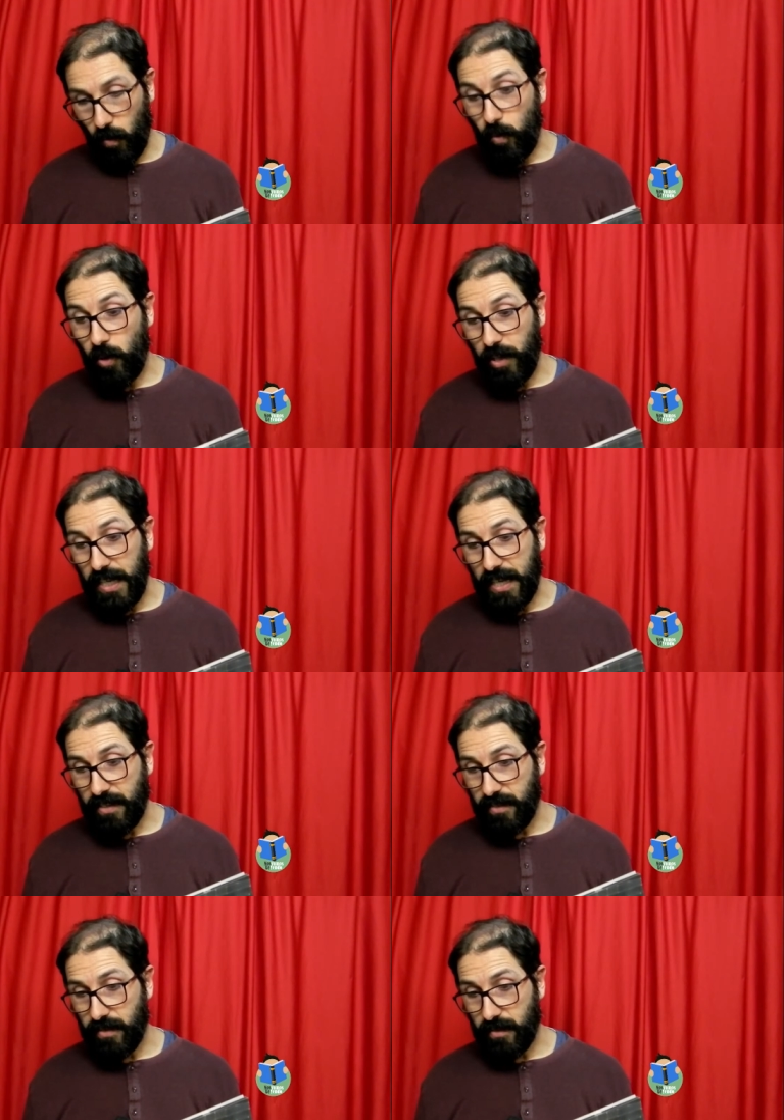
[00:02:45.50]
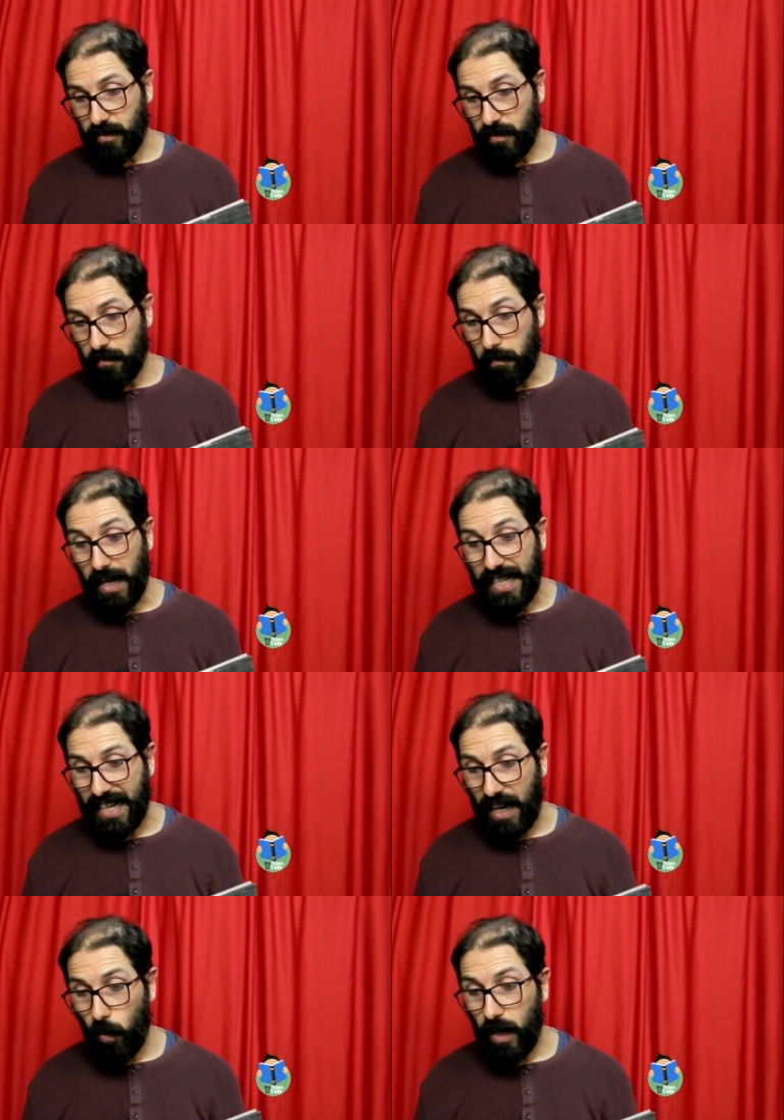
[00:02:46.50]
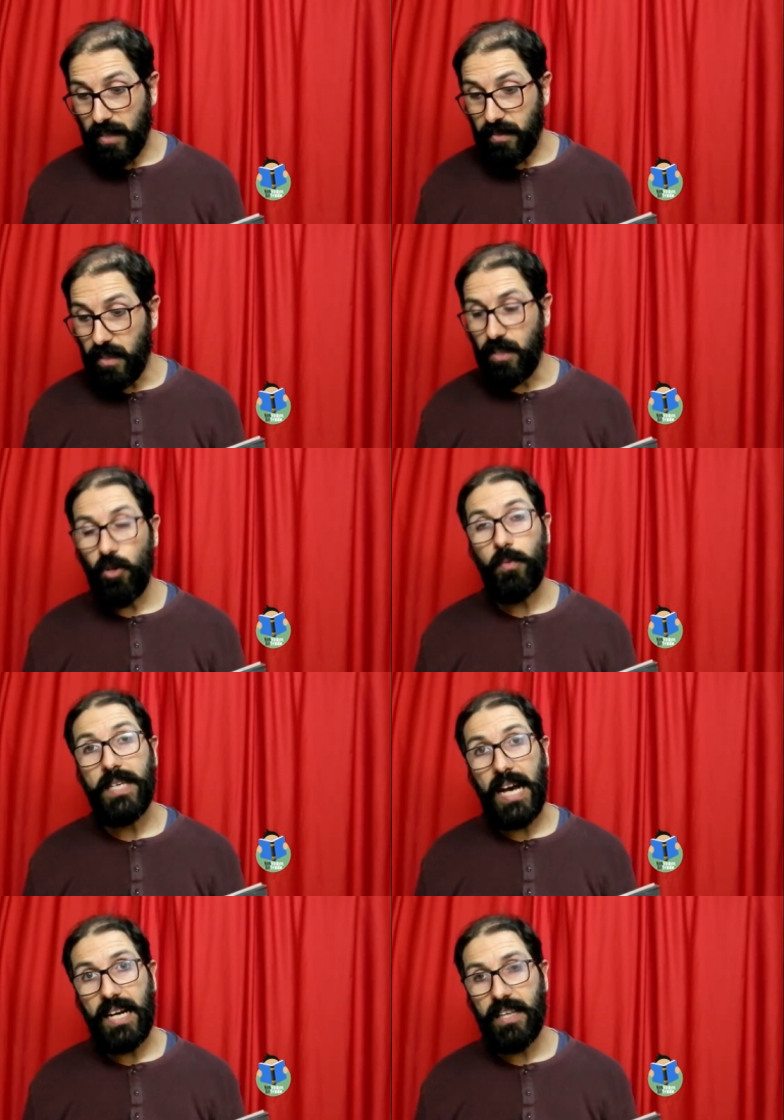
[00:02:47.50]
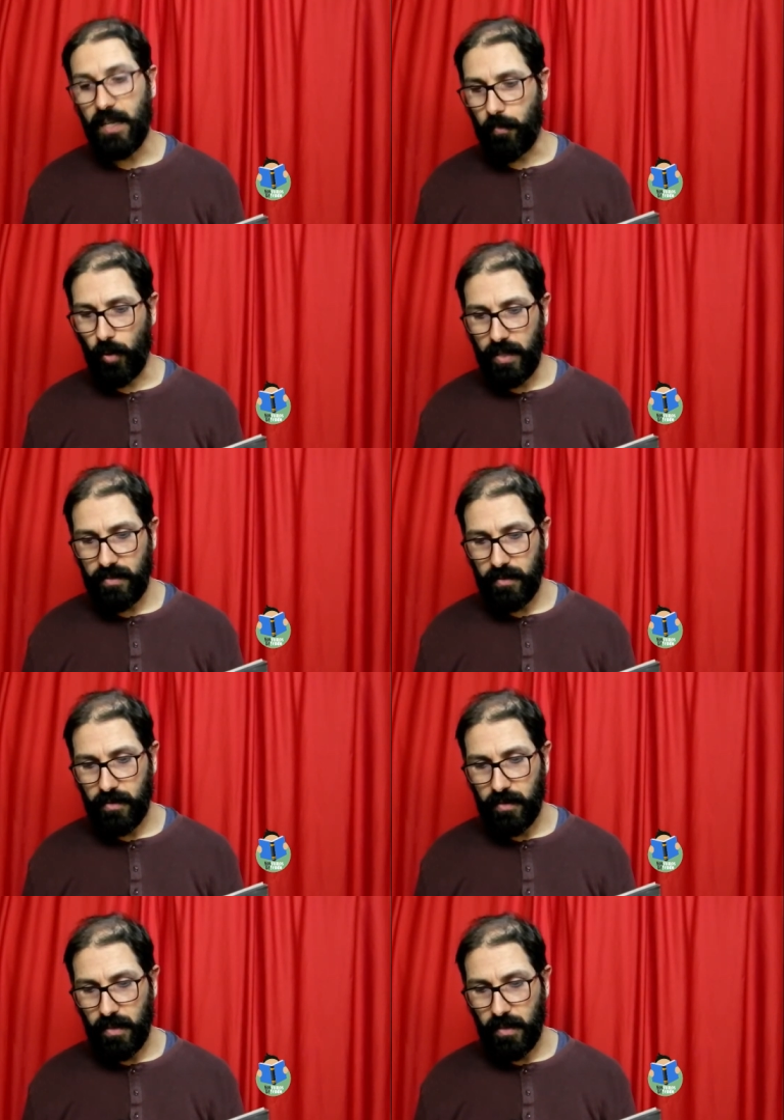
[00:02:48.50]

Unos días, varias jaulas y dos viajes después,